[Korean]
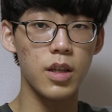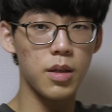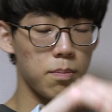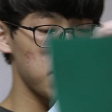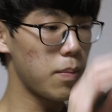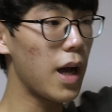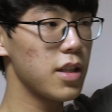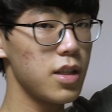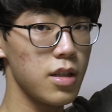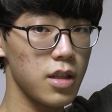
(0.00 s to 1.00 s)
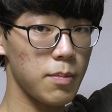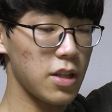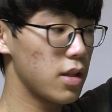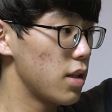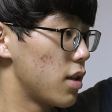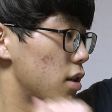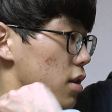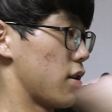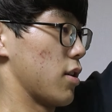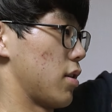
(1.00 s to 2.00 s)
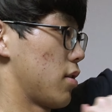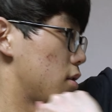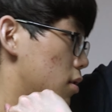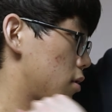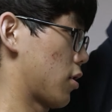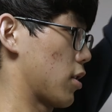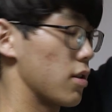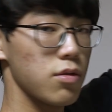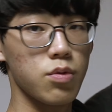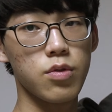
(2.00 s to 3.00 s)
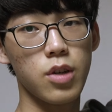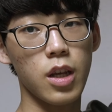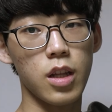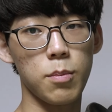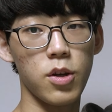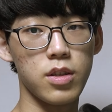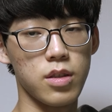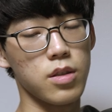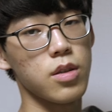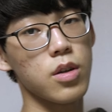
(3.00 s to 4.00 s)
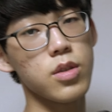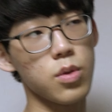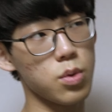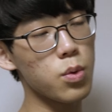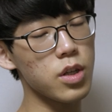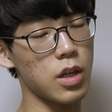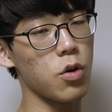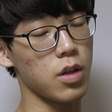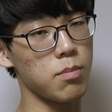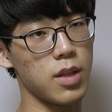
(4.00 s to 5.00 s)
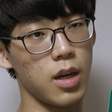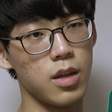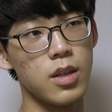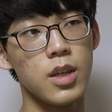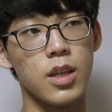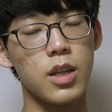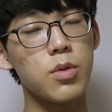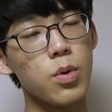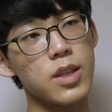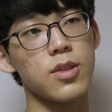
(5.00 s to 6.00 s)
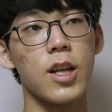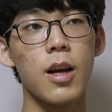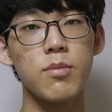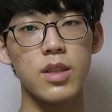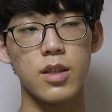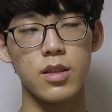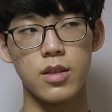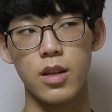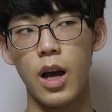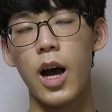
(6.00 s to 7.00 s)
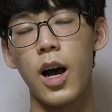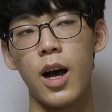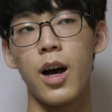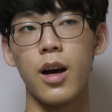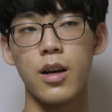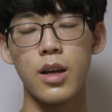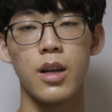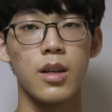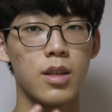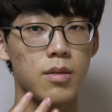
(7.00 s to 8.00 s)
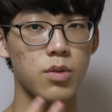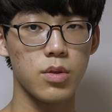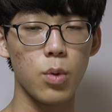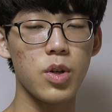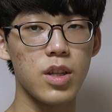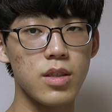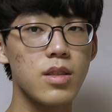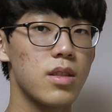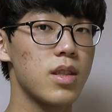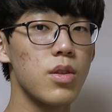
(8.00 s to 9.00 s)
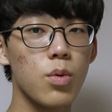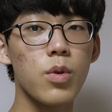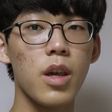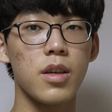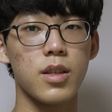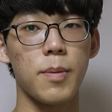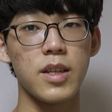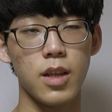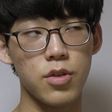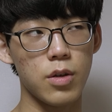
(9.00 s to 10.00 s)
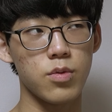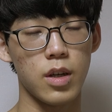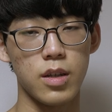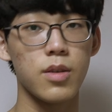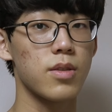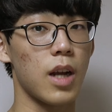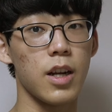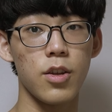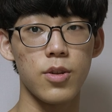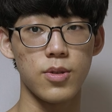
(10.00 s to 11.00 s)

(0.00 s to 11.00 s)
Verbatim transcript: 이 판을 이 매트를 두드리게 되면은 여기서도 소리가 나오게 됩니다. 이를 통해서 사람들은 아 소리는 진동에 의해서 발생되구나 이것을 알게